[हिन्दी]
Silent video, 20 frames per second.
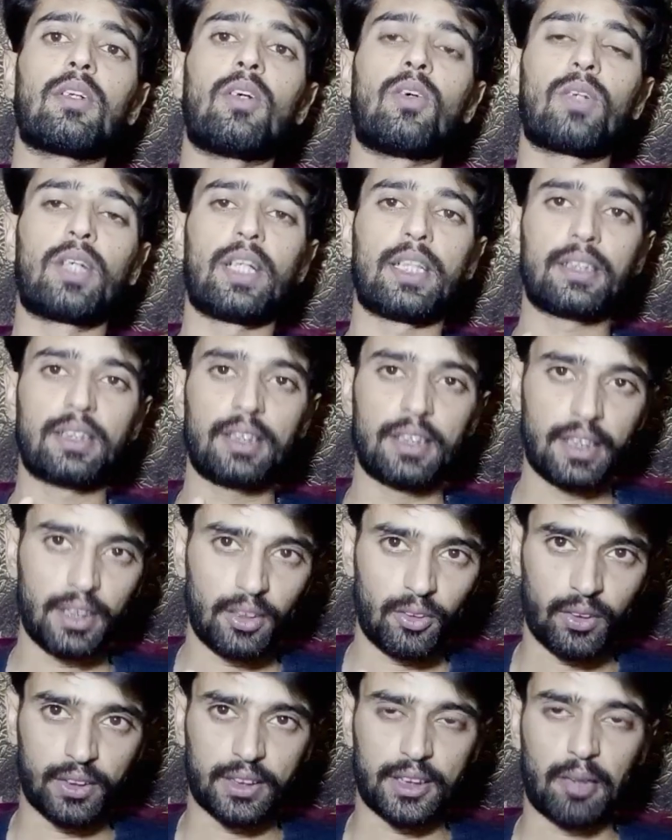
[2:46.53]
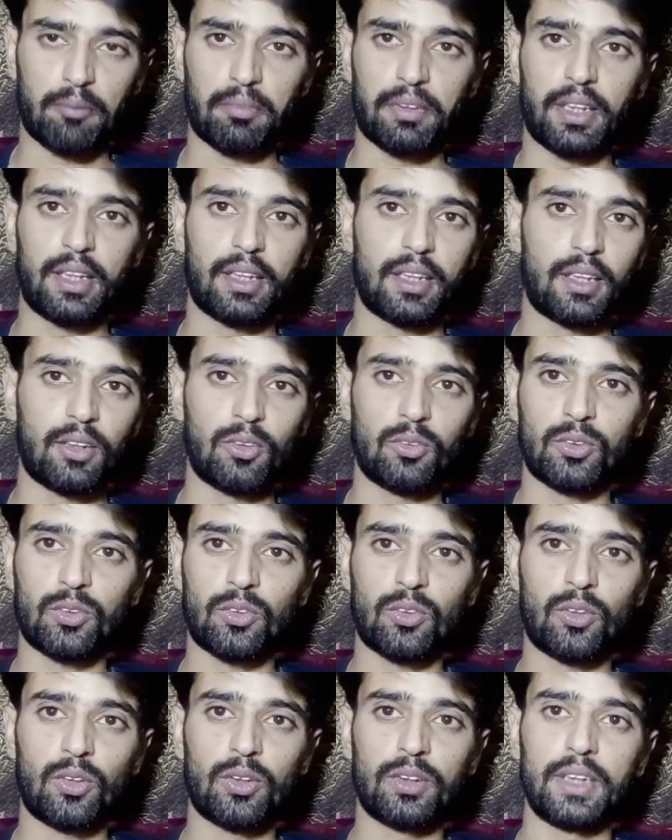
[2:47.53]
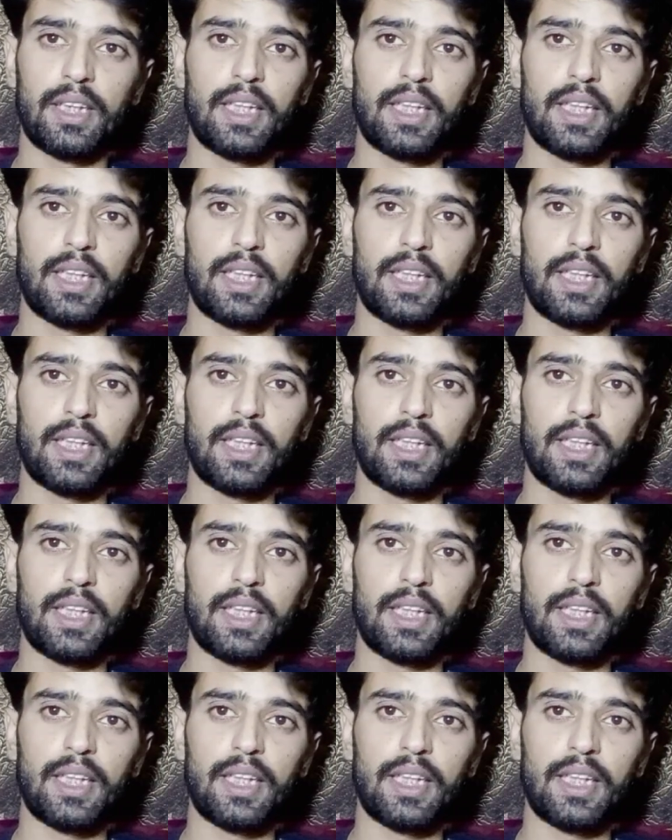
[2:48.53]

होंडा सिटी को एक्सेप्ट करेगा उसको